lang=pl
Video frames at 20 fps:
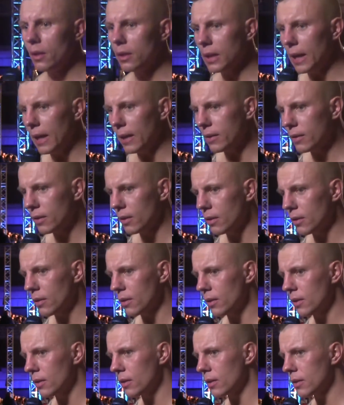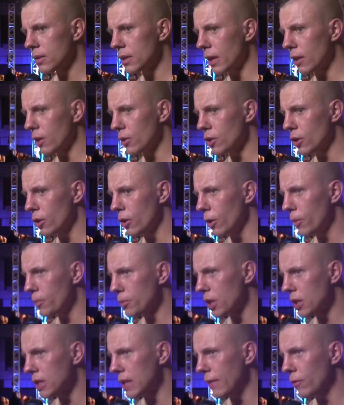Tak, z tego co
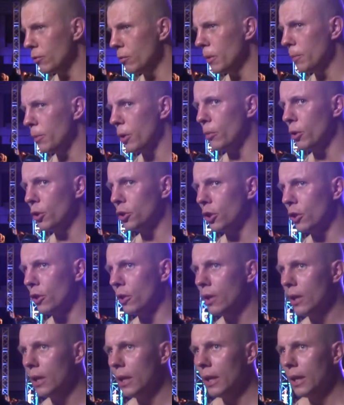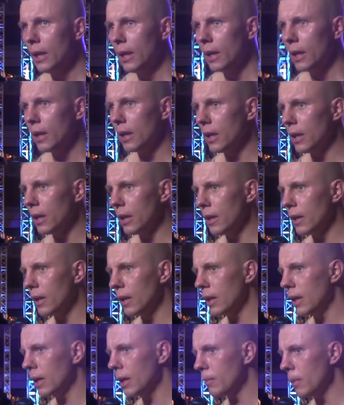przedstawił mi promotor,
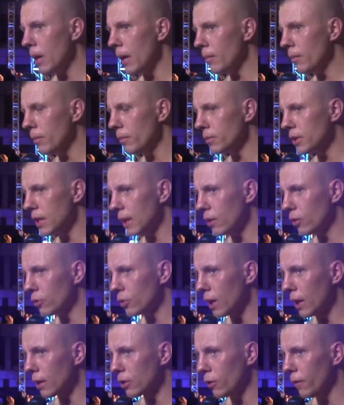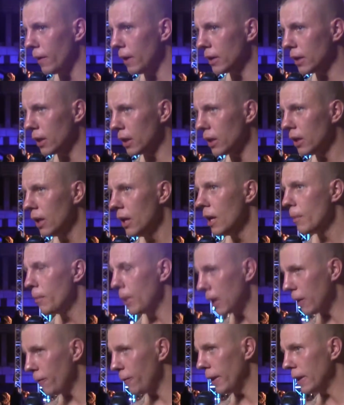mam zakontraktowanych
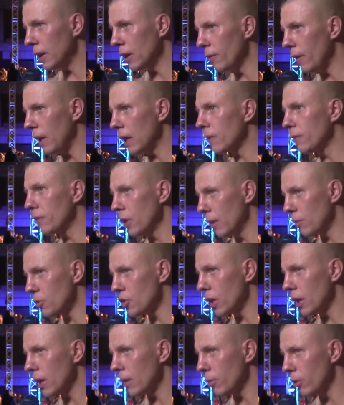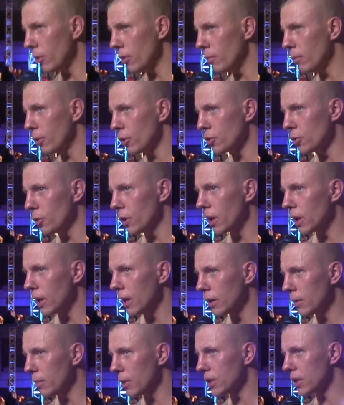parę fajnych walk w Niemczech, bo boksuję
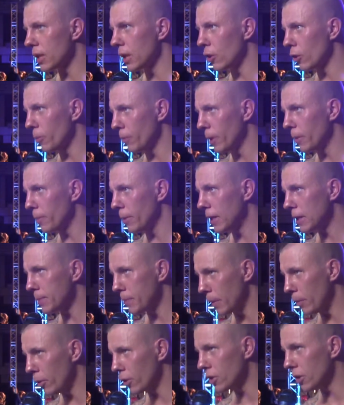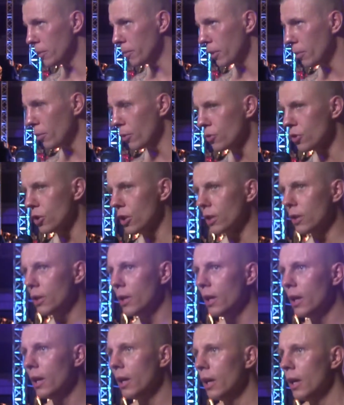dla niemieckiej grupy PSP Boxing Promotion
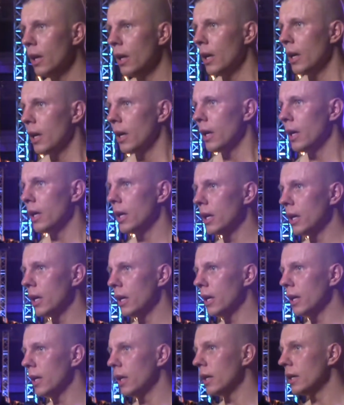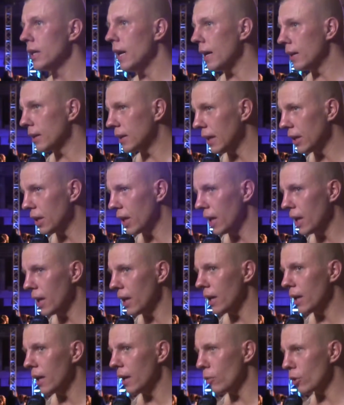na
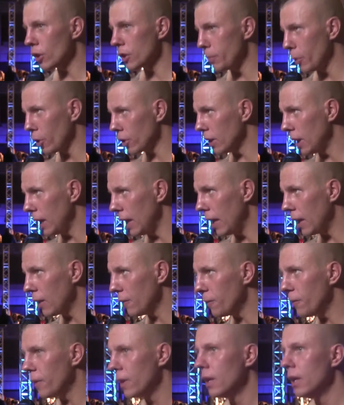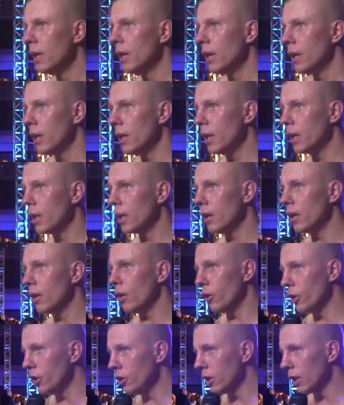antenie Eurosport na live. E,
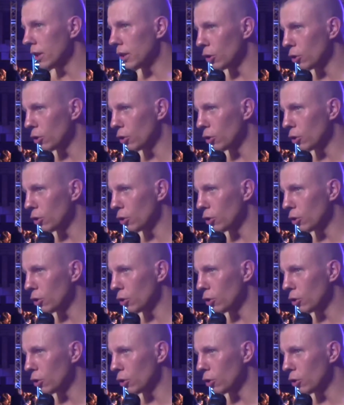o inne